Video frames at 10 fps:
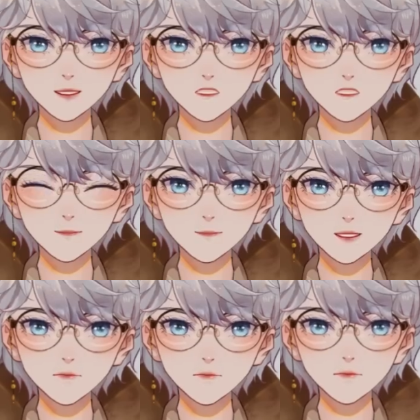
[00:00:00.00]
몸
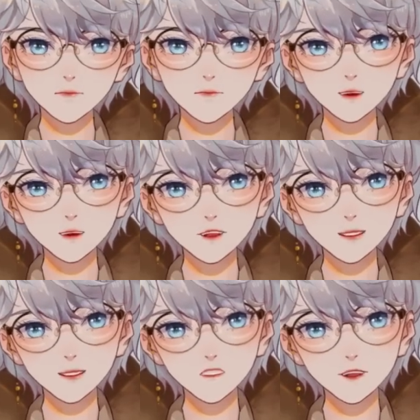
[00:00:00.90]
상태는
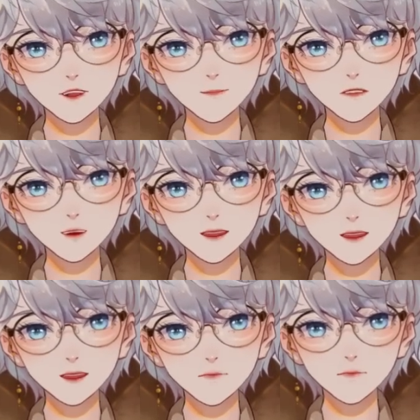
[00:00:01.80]
로긴 증후군과
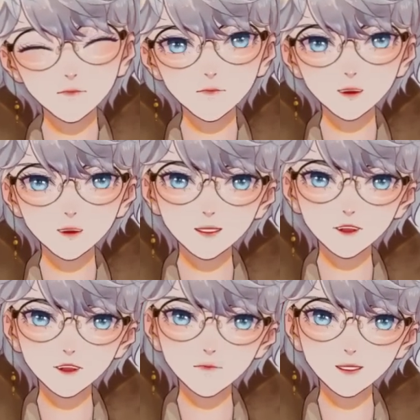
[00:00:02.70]
달리
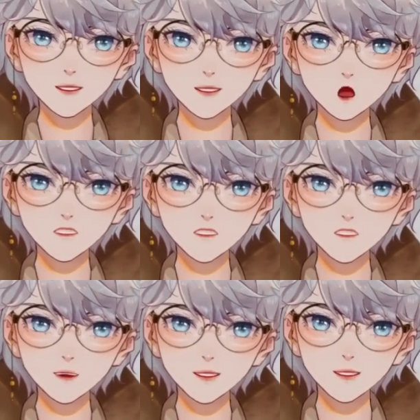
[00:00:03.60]
여전히 일부
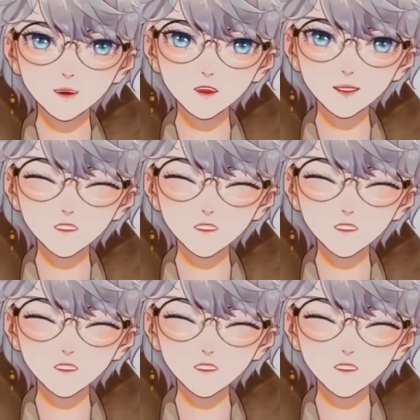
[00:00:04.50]
신체 기능을